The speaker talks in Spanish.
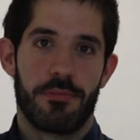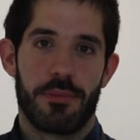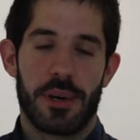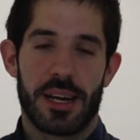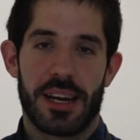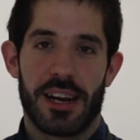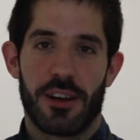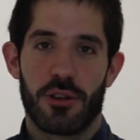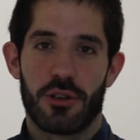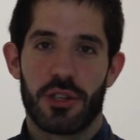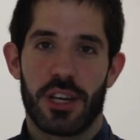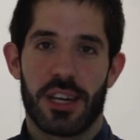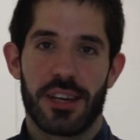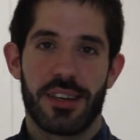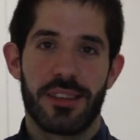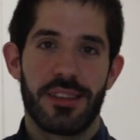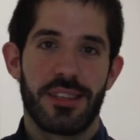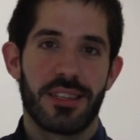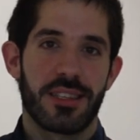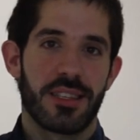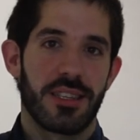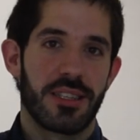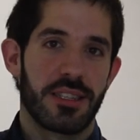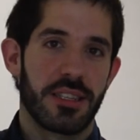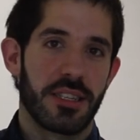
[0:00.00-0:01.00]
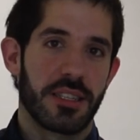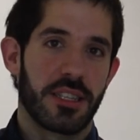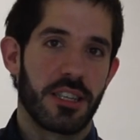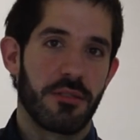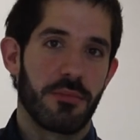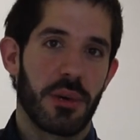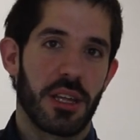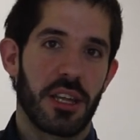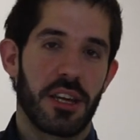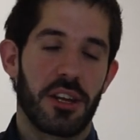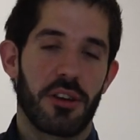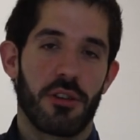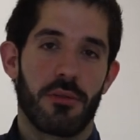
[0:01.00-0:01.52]
Para los agentes del
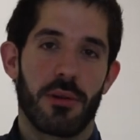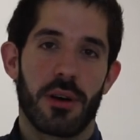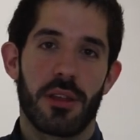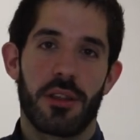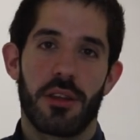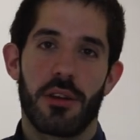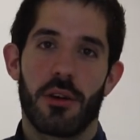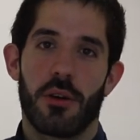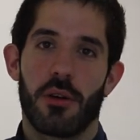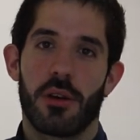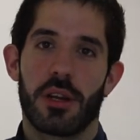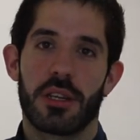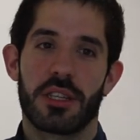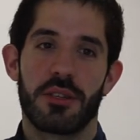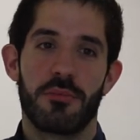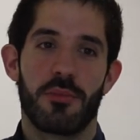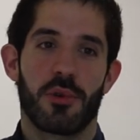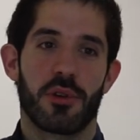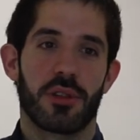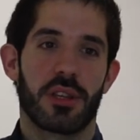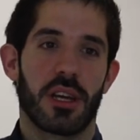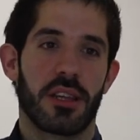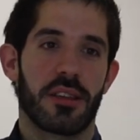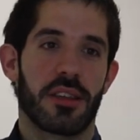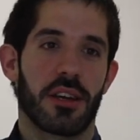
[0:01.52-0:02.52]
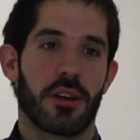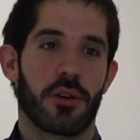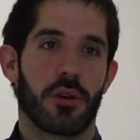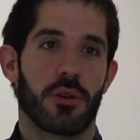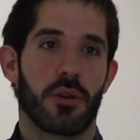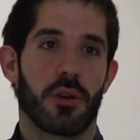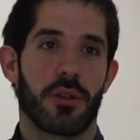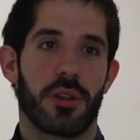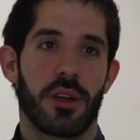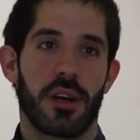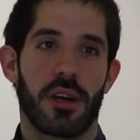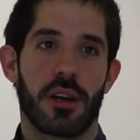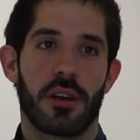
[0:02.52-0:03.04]
sistema de innovación es importante
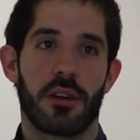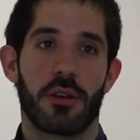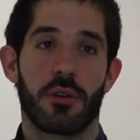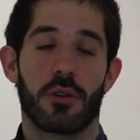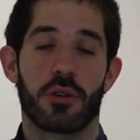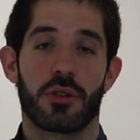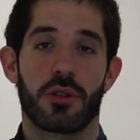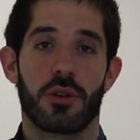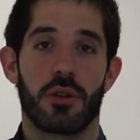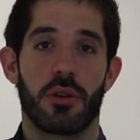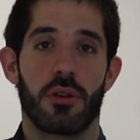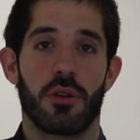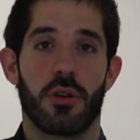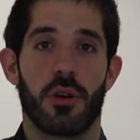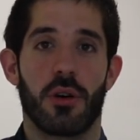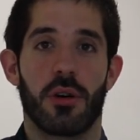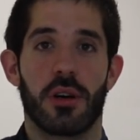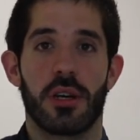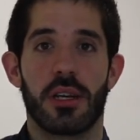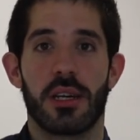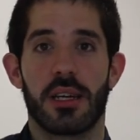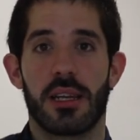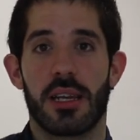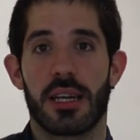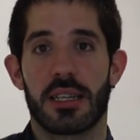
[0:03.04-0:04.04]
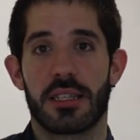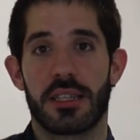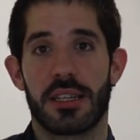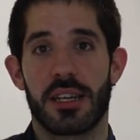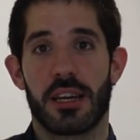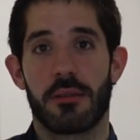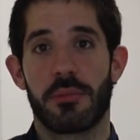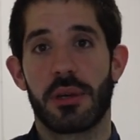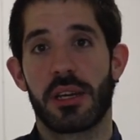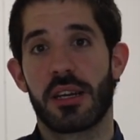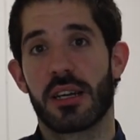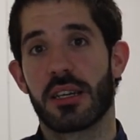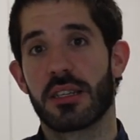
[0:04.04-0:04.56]
conocer no solo eh, las
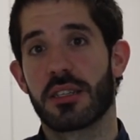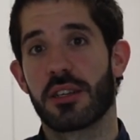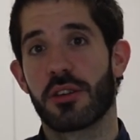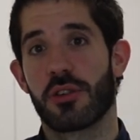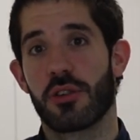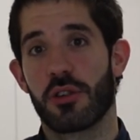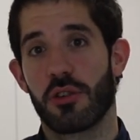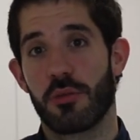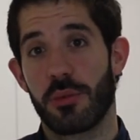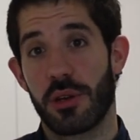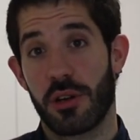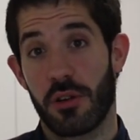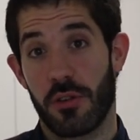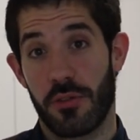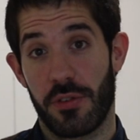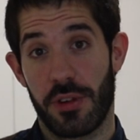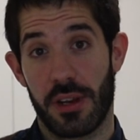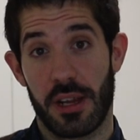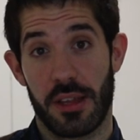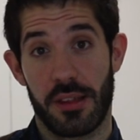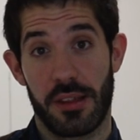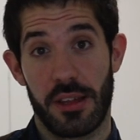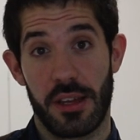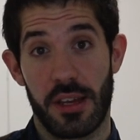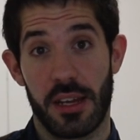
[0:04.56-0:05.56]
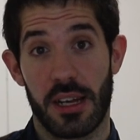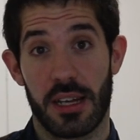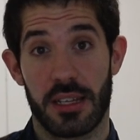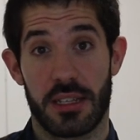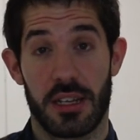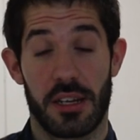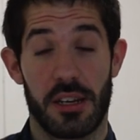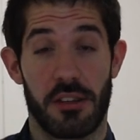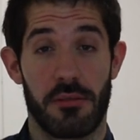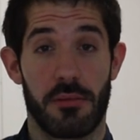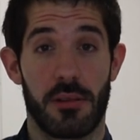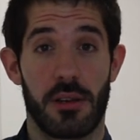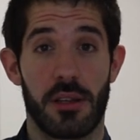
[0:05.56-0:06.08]
dinámicas
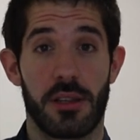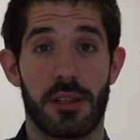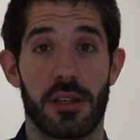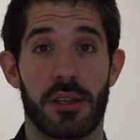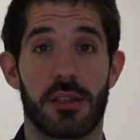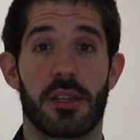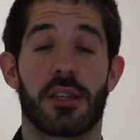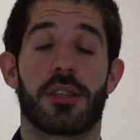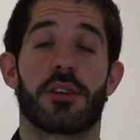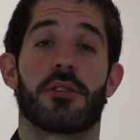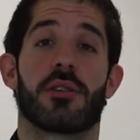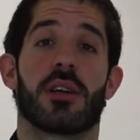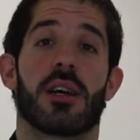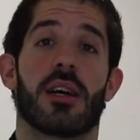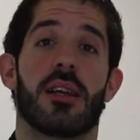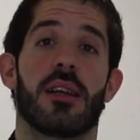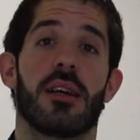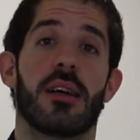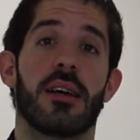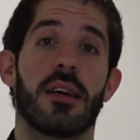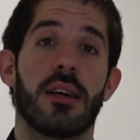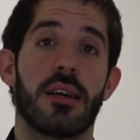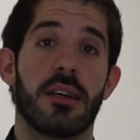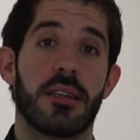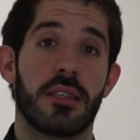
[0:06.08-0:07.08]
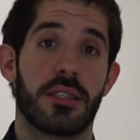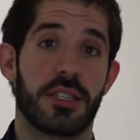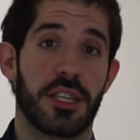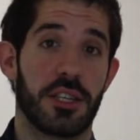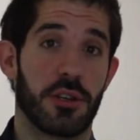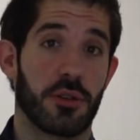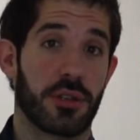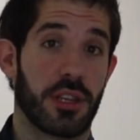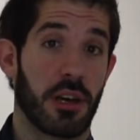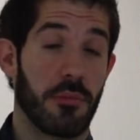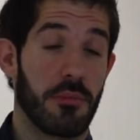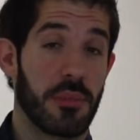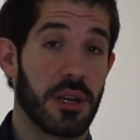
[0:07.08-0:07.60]
económico-financieras a nivel internacional,
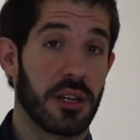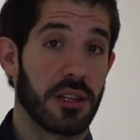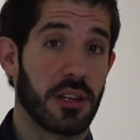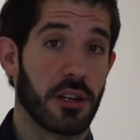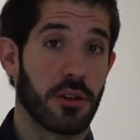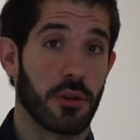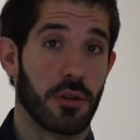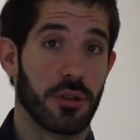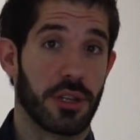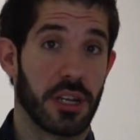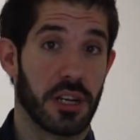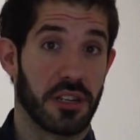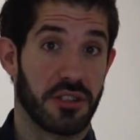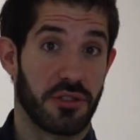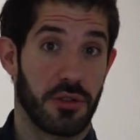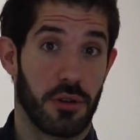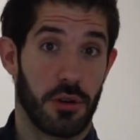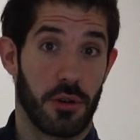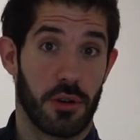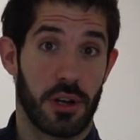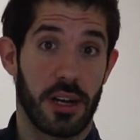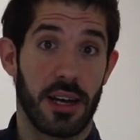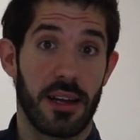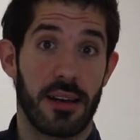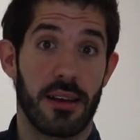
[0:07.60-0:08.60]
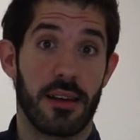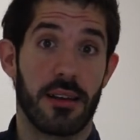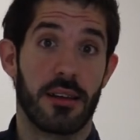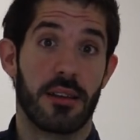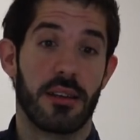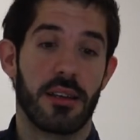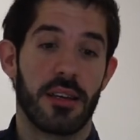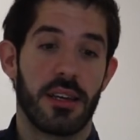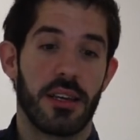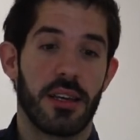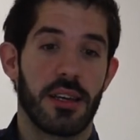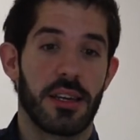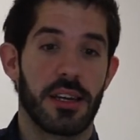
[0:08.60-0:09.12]
sino también el contexto local.
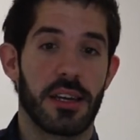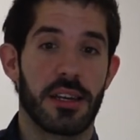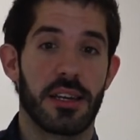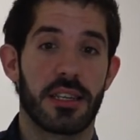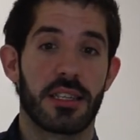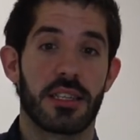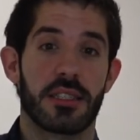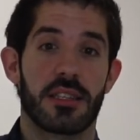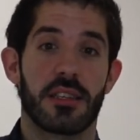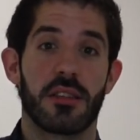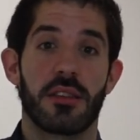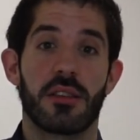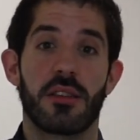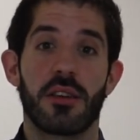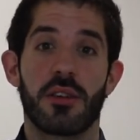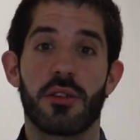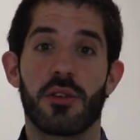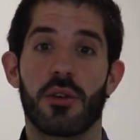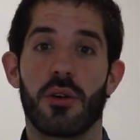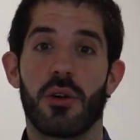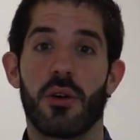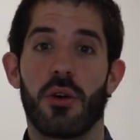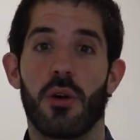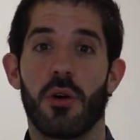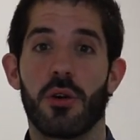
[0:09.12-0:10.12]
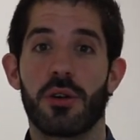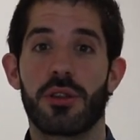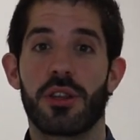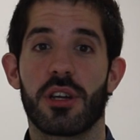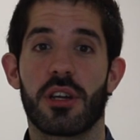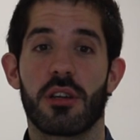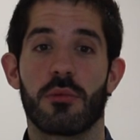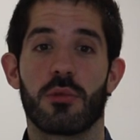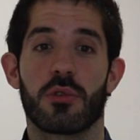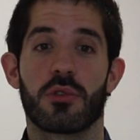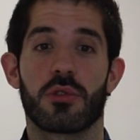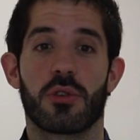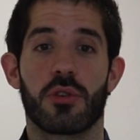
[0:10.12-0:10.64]
Y en ese sentido, hoy
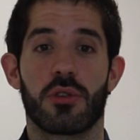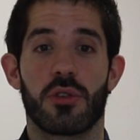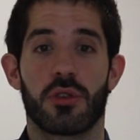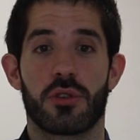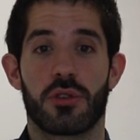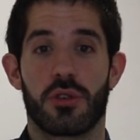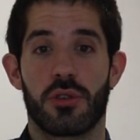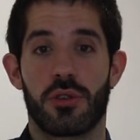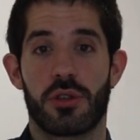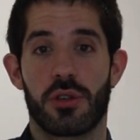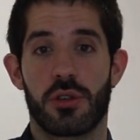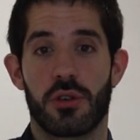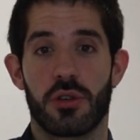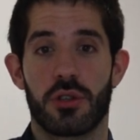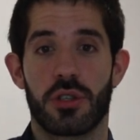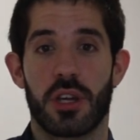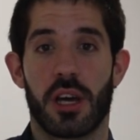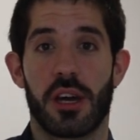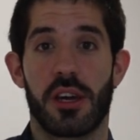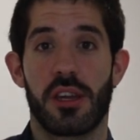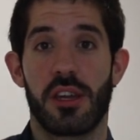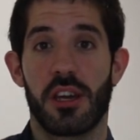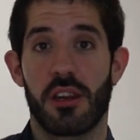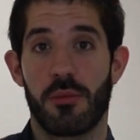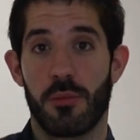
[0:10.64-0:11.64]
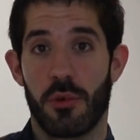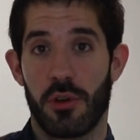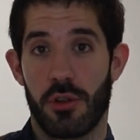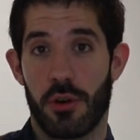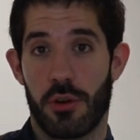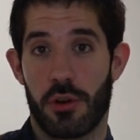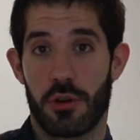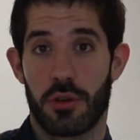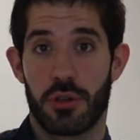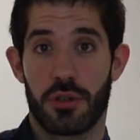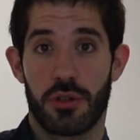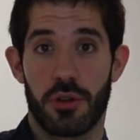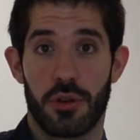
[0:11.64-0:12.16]
tenemos con nosotros a Guillermo
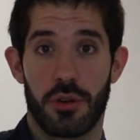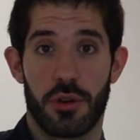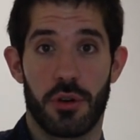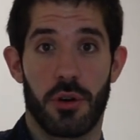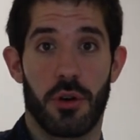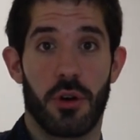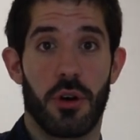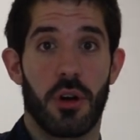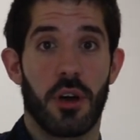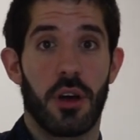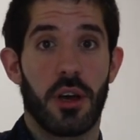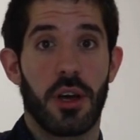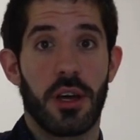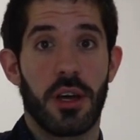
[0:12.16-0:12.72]
Dorronsoro,